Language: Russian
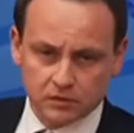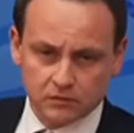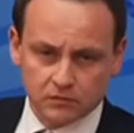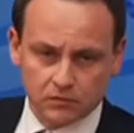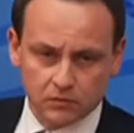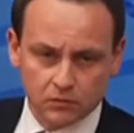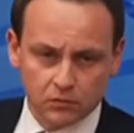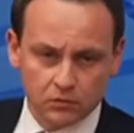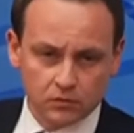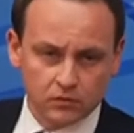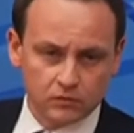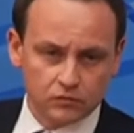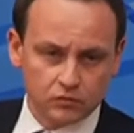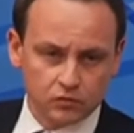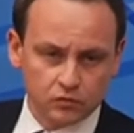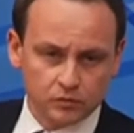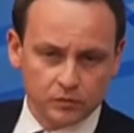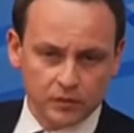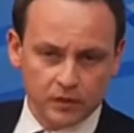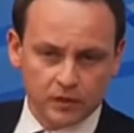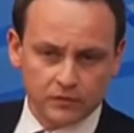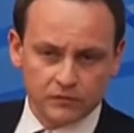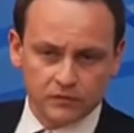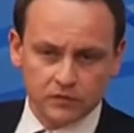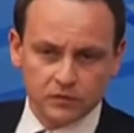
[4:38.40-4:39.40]
года
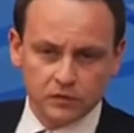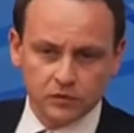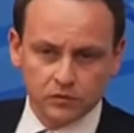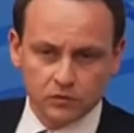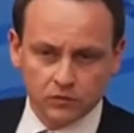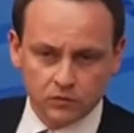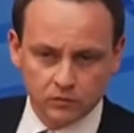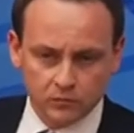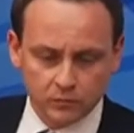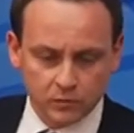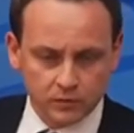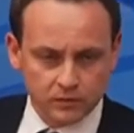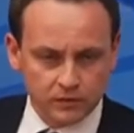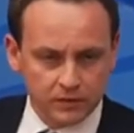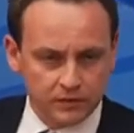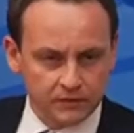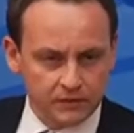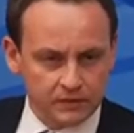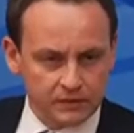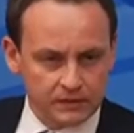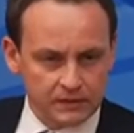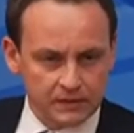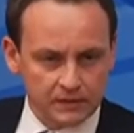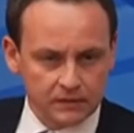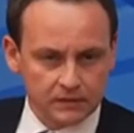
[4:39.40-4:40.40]
вступает в силу
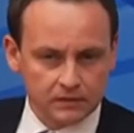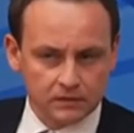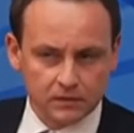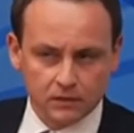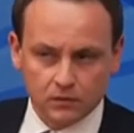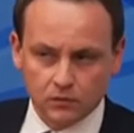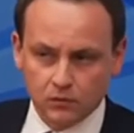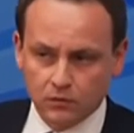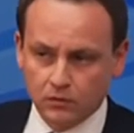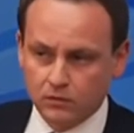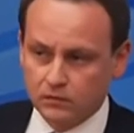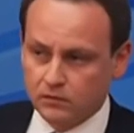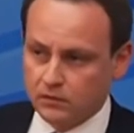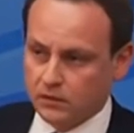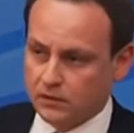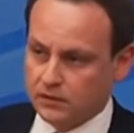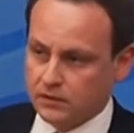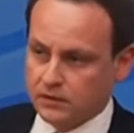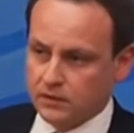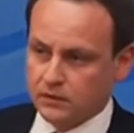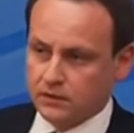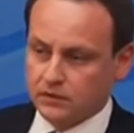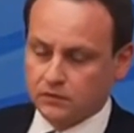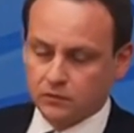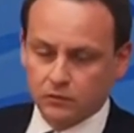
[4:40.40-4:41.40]
полновесный этот закон,
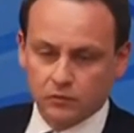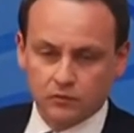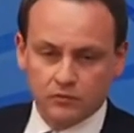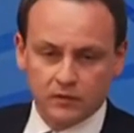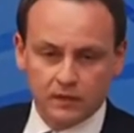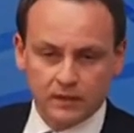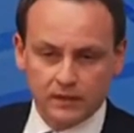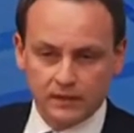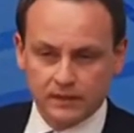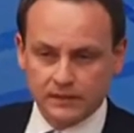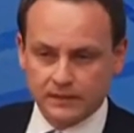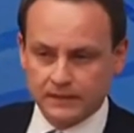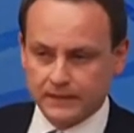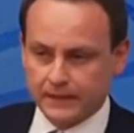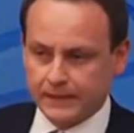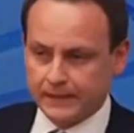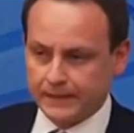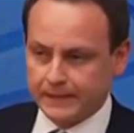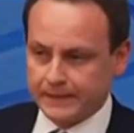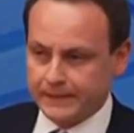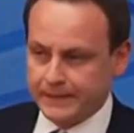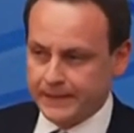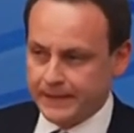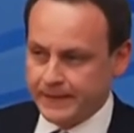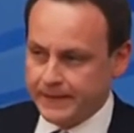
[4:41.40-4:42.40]
осталось буквально
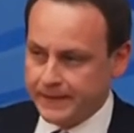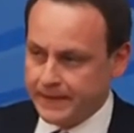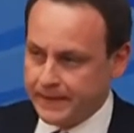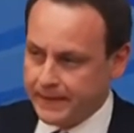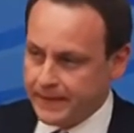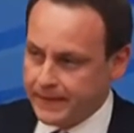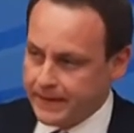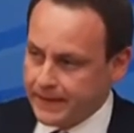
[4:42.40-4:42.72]
несколько дней.